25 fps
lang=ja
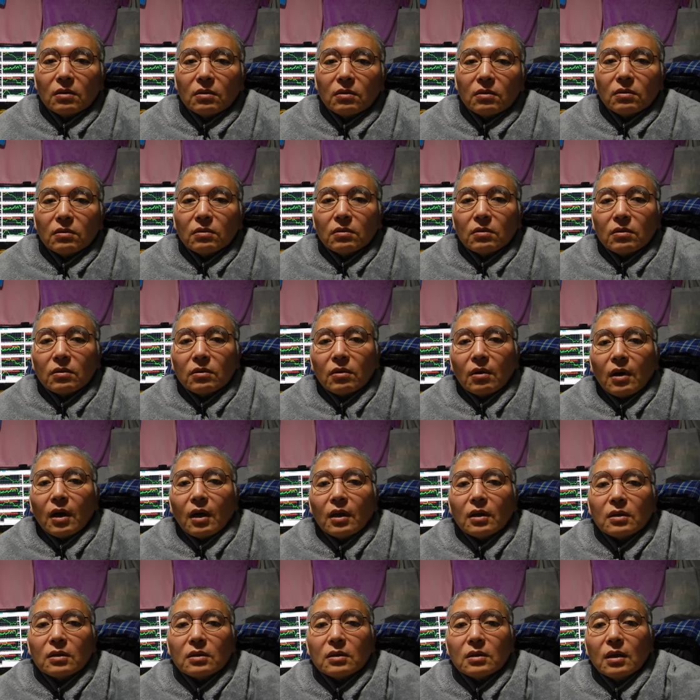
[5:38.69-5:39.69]
ということな
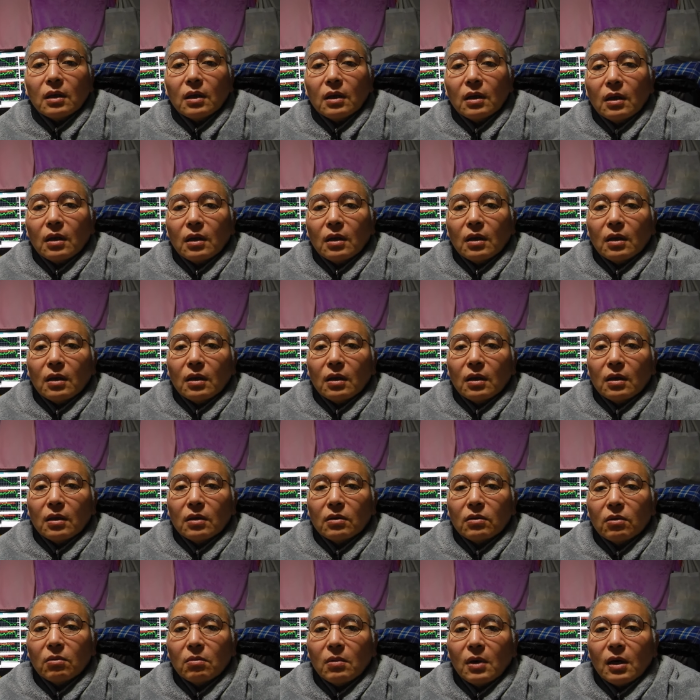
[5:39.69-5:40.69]
んですね
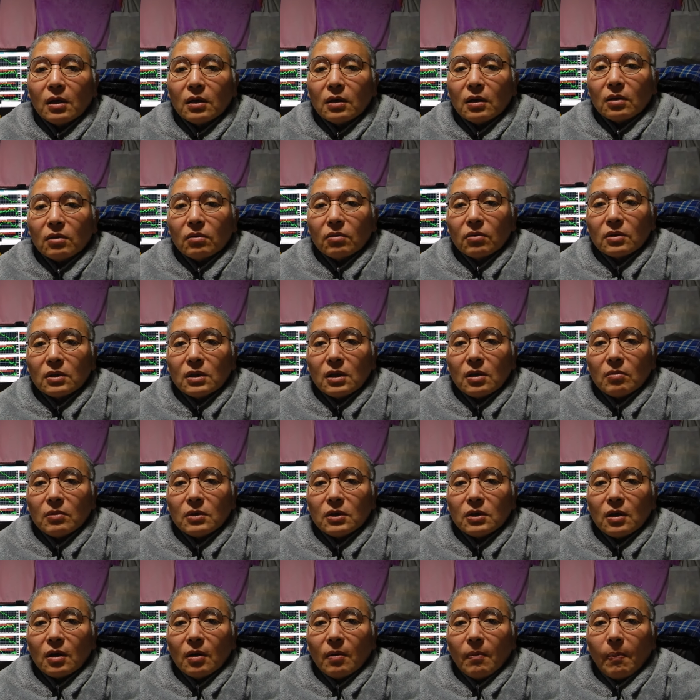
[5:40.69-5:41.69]
どうもありがとうござい
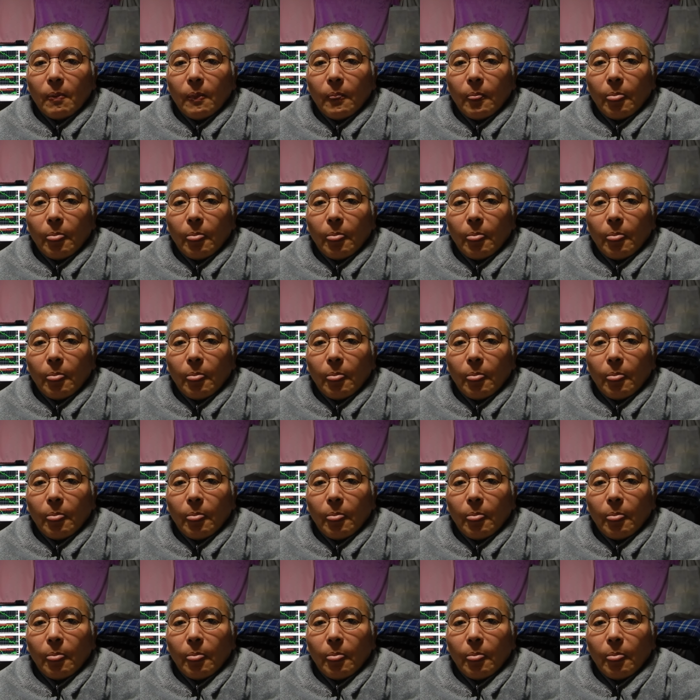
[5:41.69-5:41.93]
ました